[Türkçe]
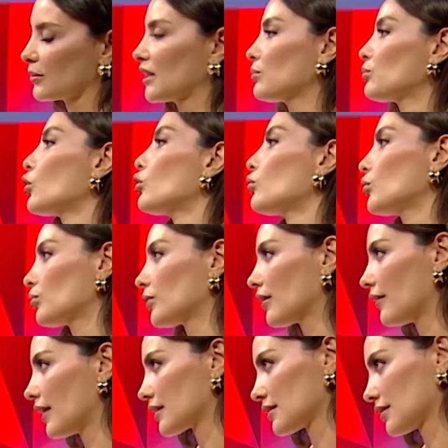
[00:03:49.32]
benim bölümüm de
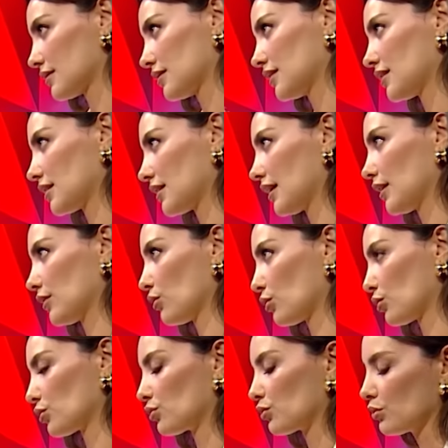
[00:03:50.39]
var. Kırıkkale'de
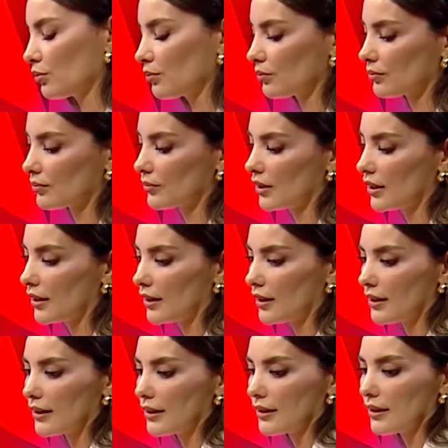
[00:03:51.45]
Biyoloji. okuduğum.
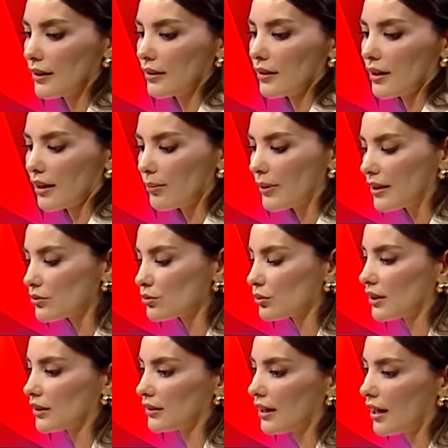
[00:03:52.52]
E, ben
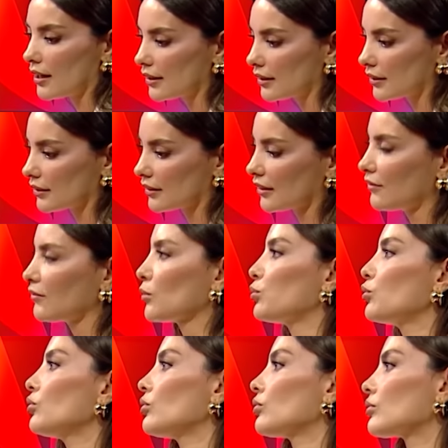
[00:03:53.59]
sürekli Ankara'dayım ve
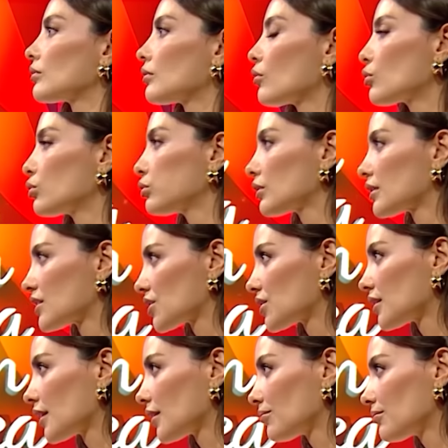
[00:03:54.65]
bu okulun
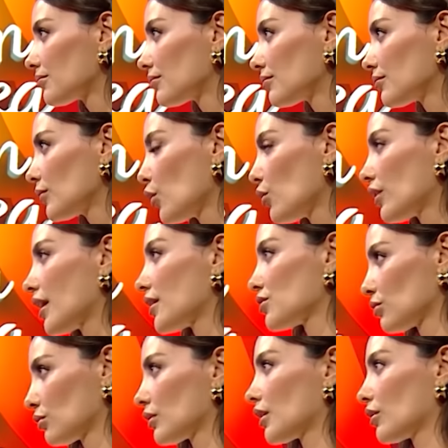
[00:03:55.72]
içindeyim. Tamam. Öğrenci
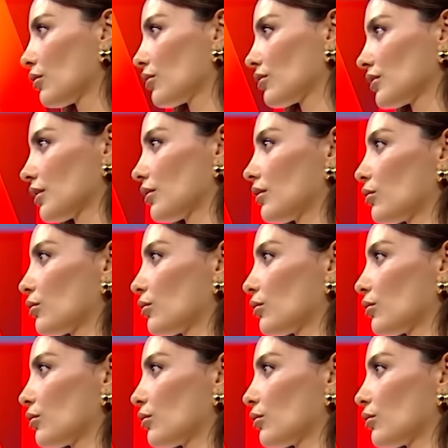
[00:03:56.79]
olarak orada evet.